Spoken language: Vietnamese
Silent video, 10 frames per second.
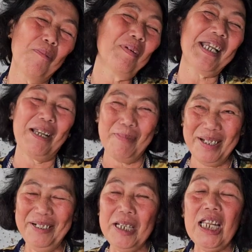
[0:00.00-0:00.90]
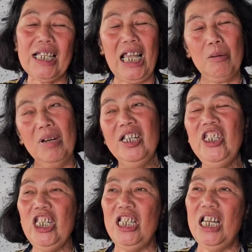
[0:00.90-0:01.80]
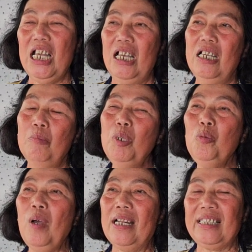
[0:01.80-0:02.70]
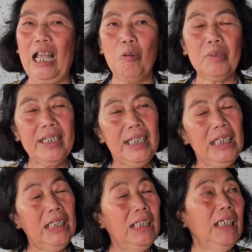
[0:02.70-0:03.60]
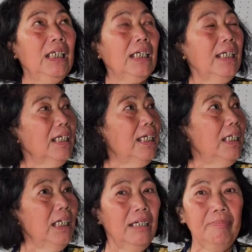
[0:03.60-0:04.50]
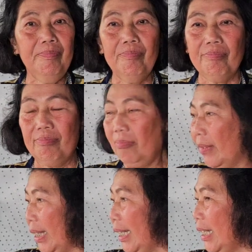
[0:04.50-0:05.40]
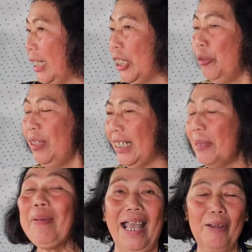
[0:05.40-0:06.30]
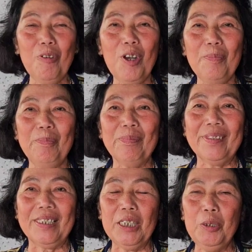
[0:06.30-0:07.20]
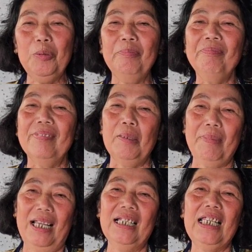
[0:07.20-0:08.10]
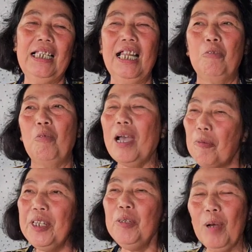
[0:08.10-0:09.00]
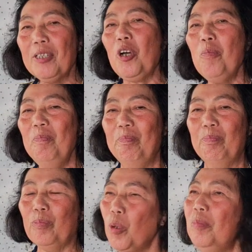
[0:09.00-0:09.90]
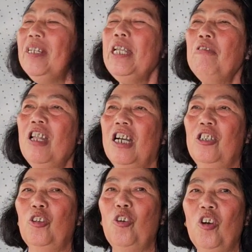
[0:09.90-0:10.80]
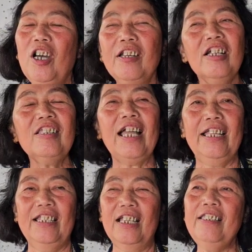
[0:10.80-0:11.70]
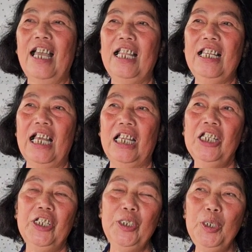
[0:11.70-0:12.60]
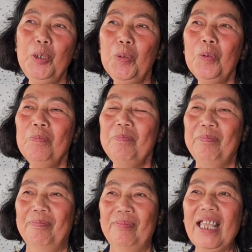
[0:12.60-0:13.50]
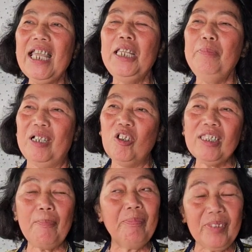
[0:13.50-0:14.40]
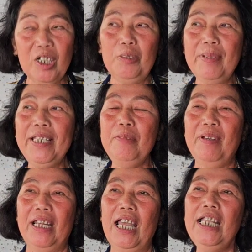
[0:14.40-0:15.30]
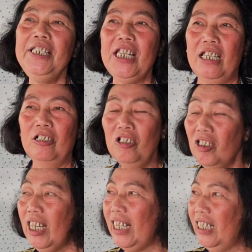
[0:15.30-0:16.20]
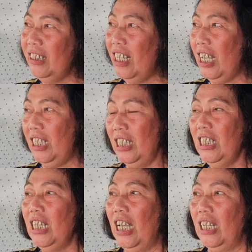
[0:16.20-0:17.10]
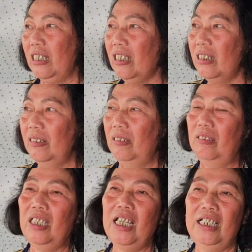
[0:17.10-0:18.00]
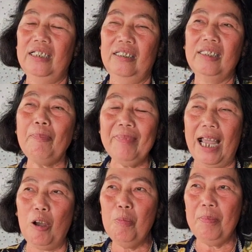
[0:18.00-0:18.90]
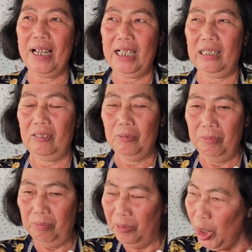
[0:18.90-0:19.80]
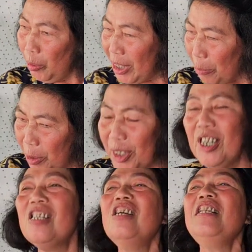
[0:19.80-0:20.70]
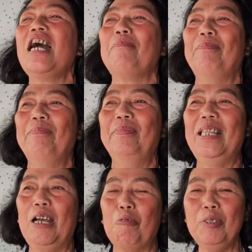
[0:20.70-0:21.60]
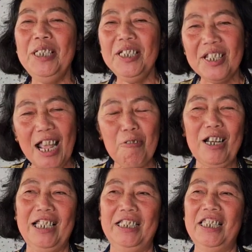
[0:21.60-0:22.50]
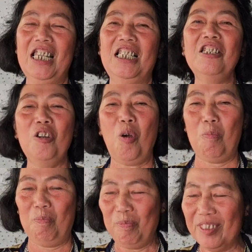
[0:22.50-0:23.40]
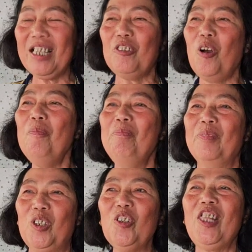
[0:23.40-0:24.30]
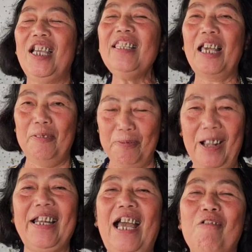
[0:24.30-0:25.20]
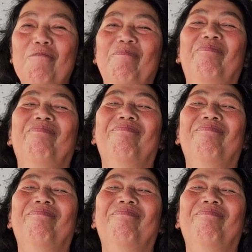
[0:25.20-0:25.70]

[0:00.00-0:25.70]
không càng mến càng mến vì là minh hoàng tạo cái cái cái um, cái gì kêu gì cái mạng phải không ừ. kêu mạng này là quá quý quá tốt ừ. đúng theo lời của đức thầy đã dạy là nếu ừ, ai mà có tâm từ bi mà để về hướng thiện về à, ừ, về tâm đạo mà nếu gì phước đức cứ làm là quý sau này về linh hồn rất tốt có thể thành phật đạo